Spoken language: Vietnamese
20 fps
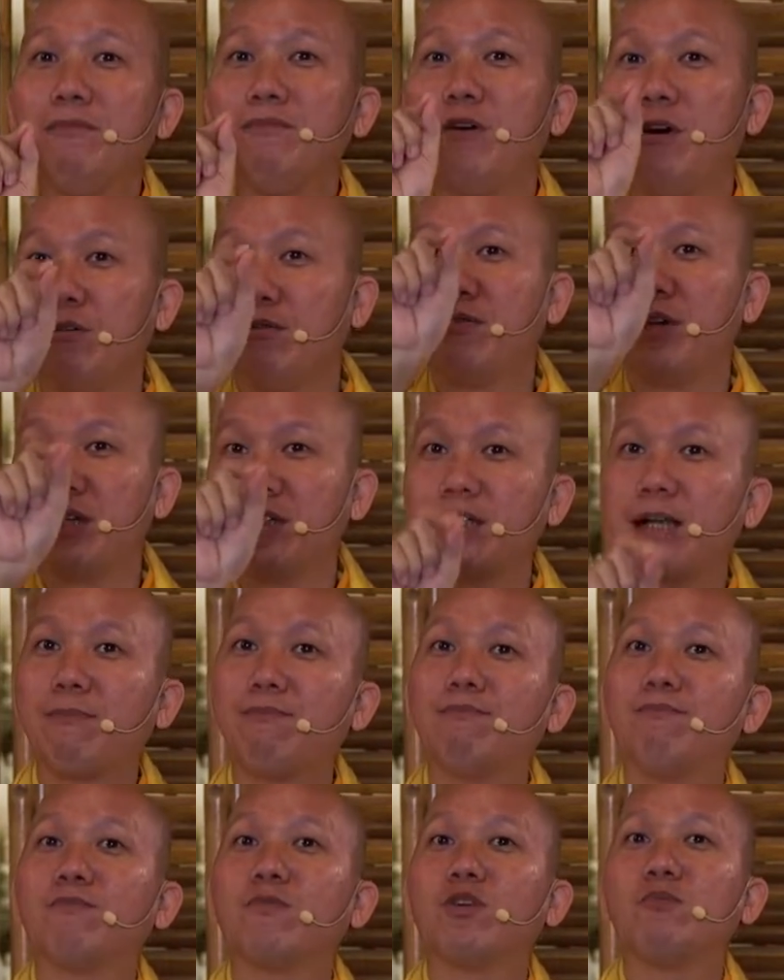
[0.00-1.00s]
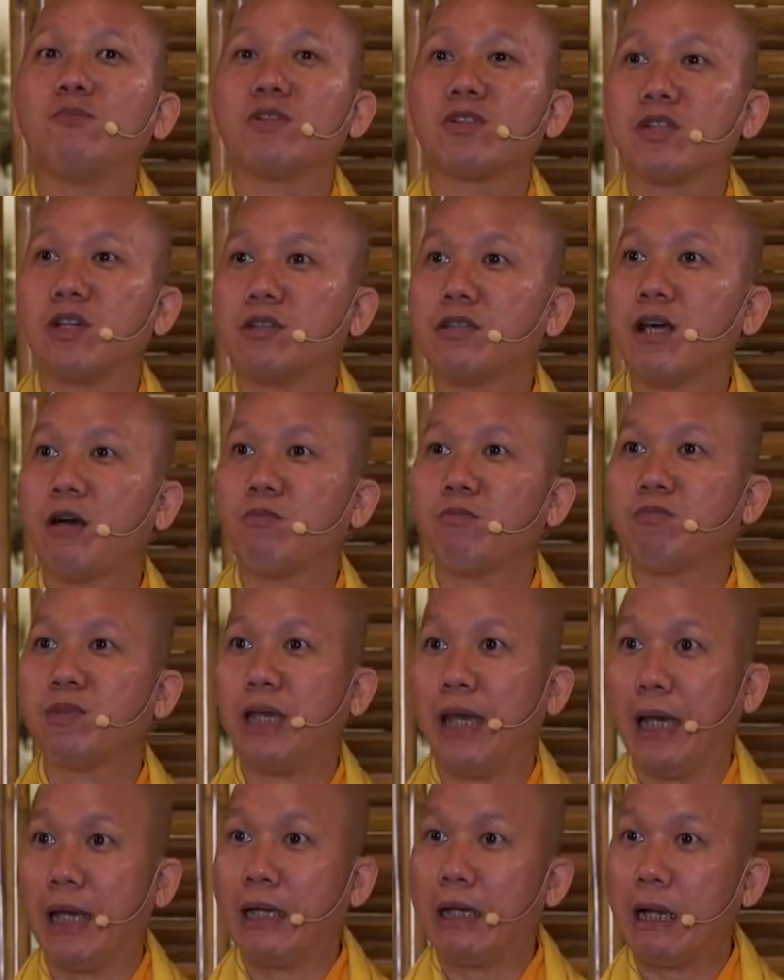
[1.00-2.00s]
một phần trăm của một sợi tóc
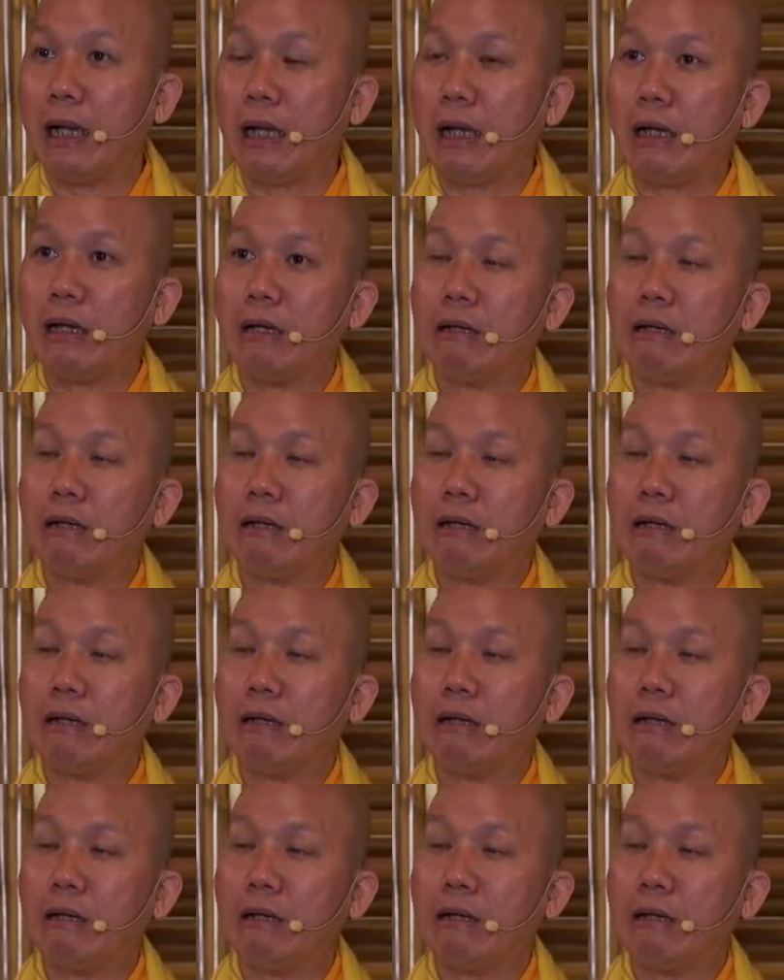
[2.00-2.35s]
trẻ ra